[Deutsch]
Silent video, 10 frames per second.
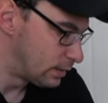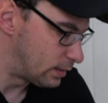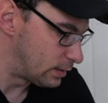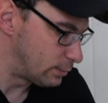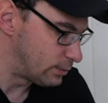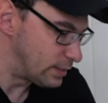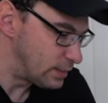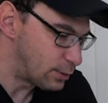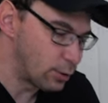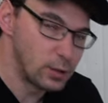Ähm, wenn
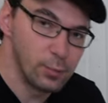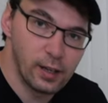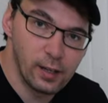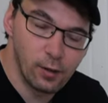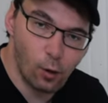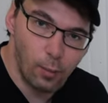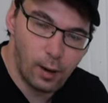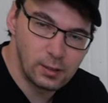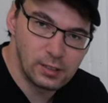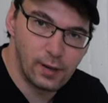nicht, könnt ihr mir gerne noch
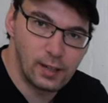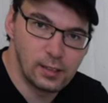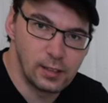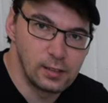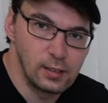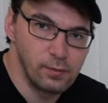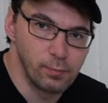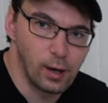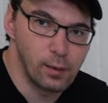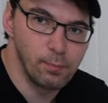mal ein, zwei Alternativen
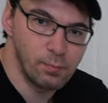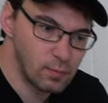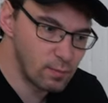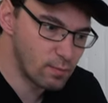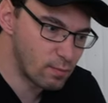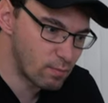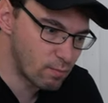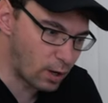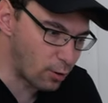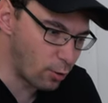machen.
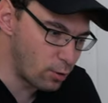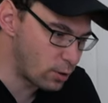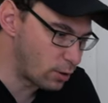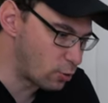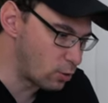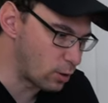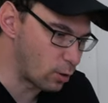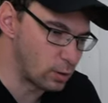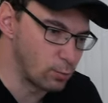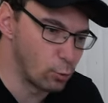Man könnte natürlich auch den